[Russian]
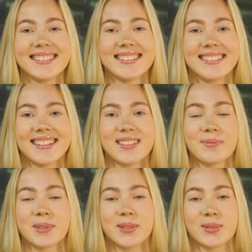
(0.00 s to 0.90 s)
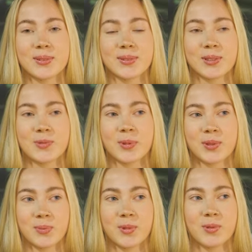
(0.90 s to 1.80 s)
Да, я подготовилась
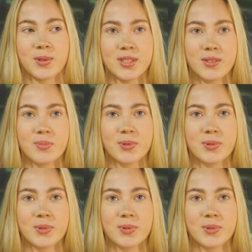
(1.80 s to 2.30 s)
потом на осень,